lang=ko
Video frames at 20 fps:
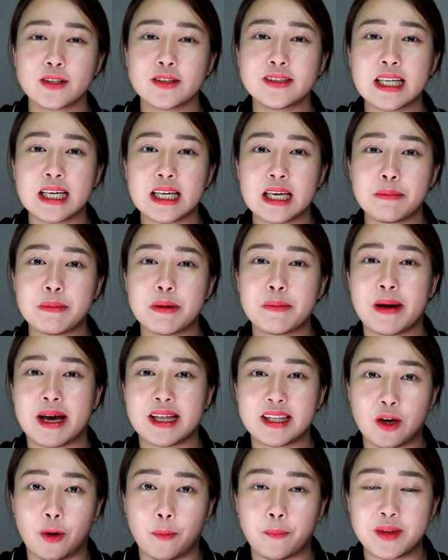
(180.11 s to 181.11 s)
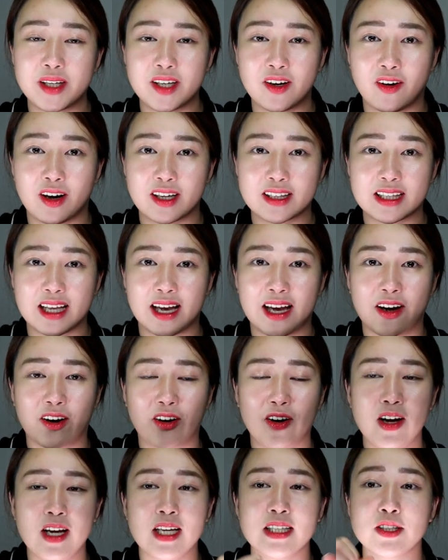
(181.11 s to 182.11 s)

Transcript: 선생님은 많이 없는 것 같아요.